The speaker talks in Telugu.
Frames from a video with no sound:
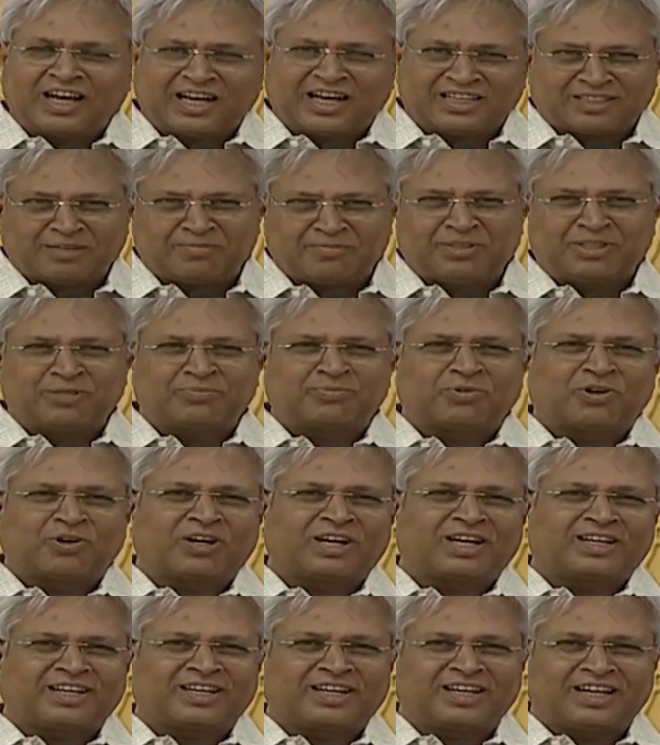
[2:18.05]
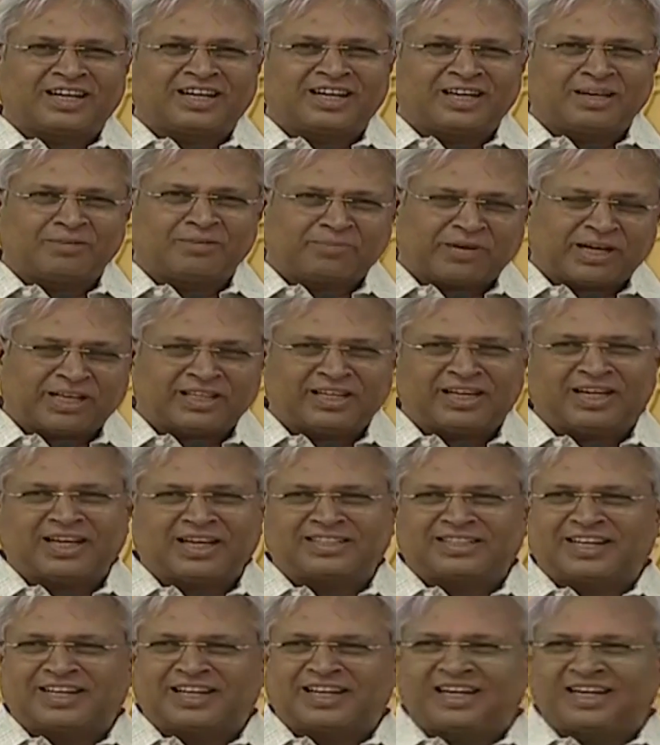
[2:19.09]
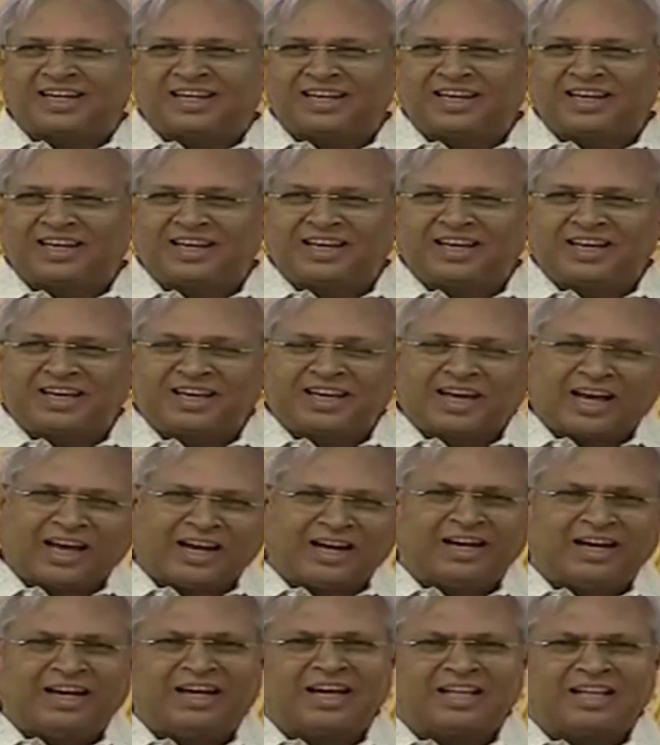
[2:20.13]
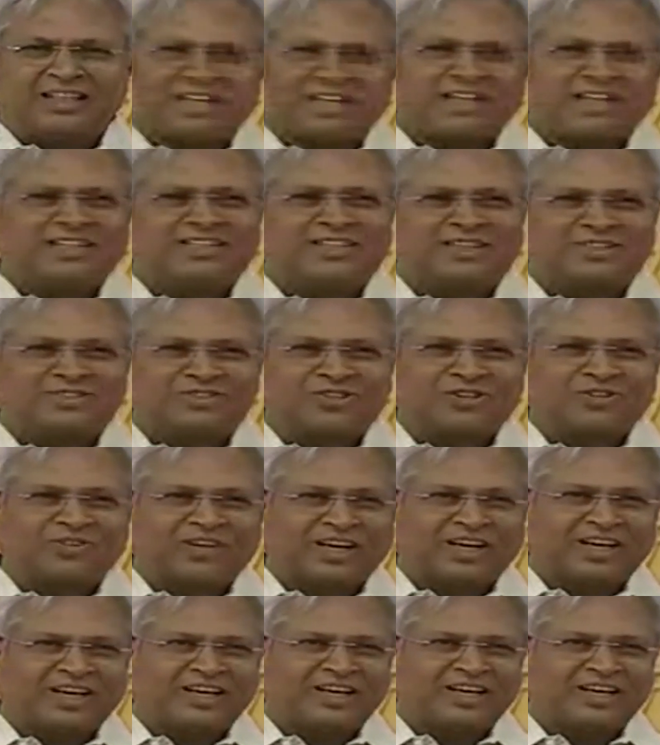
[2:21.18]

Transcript: అసమ్మతి పోరాటం కానీ పాదయాత్ర కానీ అన్నీ అందరికీ తెలుసున్నవే